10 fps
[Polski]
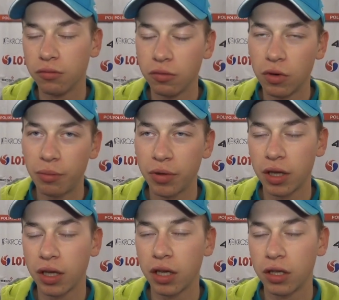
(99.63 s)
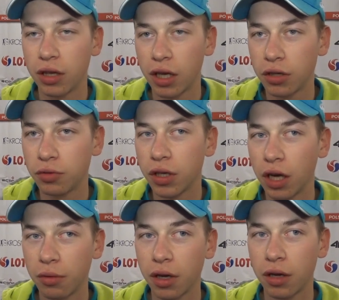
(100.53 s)
łapię takie, takie czucie,
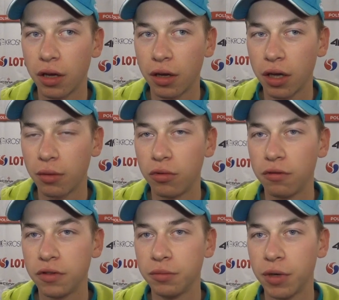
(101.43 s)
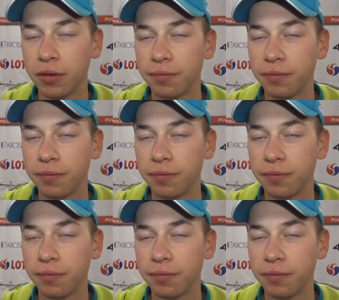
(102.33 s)
jak, jakie, jakie było w zimę.